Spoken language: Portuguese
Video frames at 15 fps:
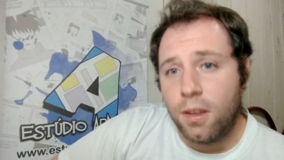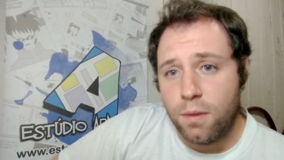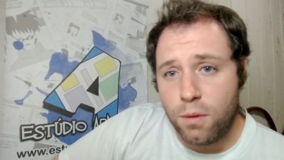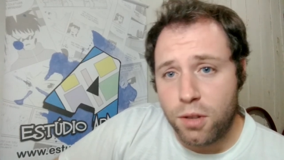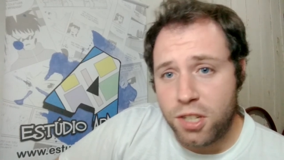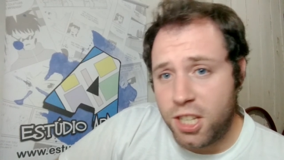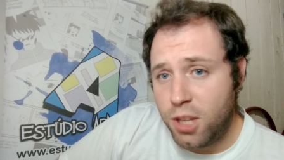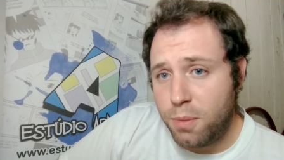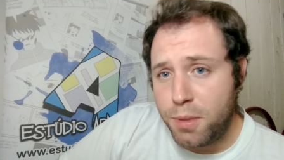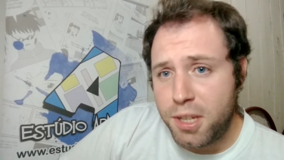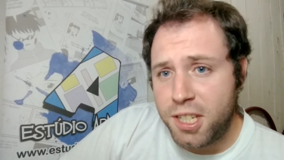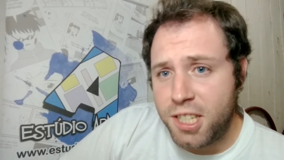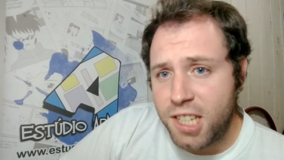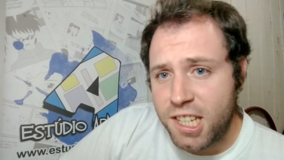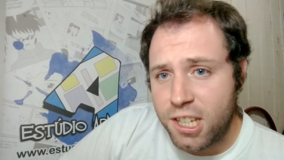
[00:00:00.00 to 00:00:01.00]
Você não
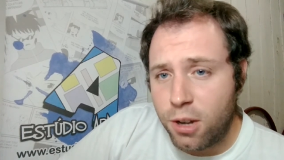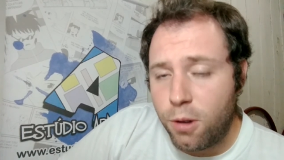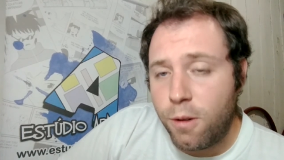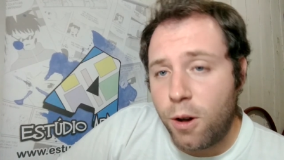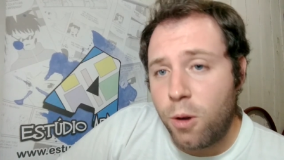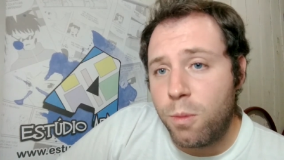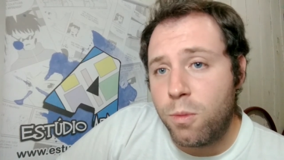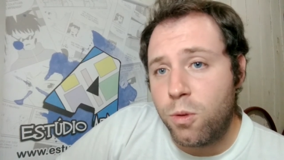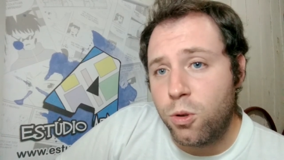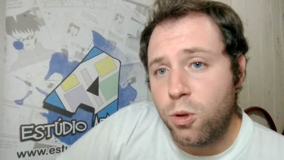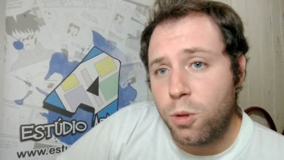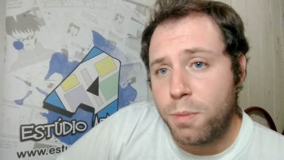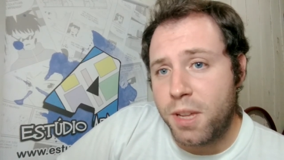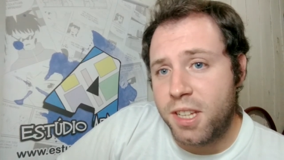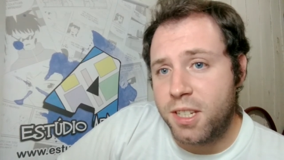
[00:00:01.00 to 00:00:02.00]
precisa salvar o
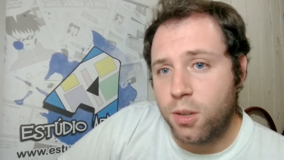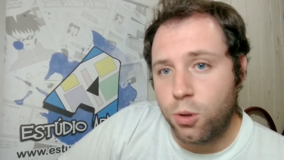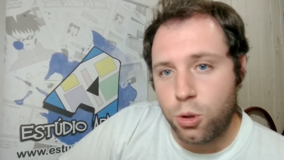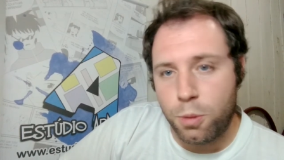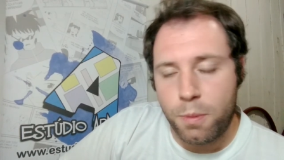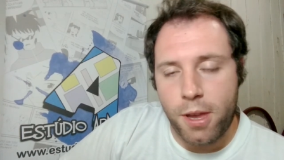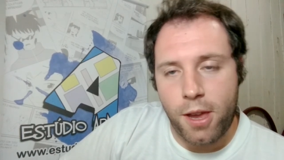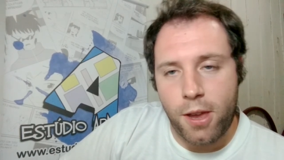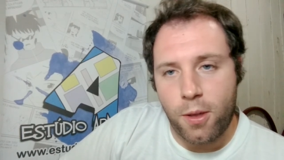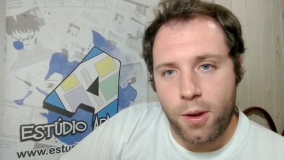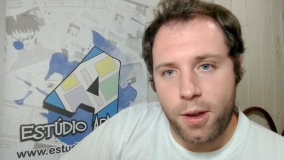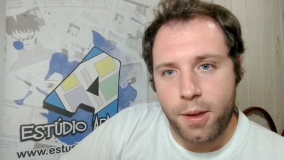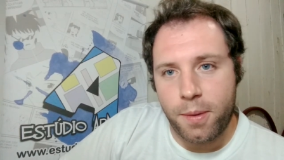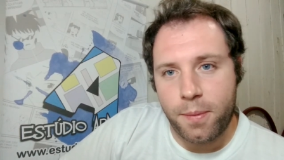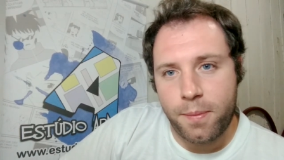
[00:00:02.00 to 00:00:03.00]
mundo para ser um super-herói.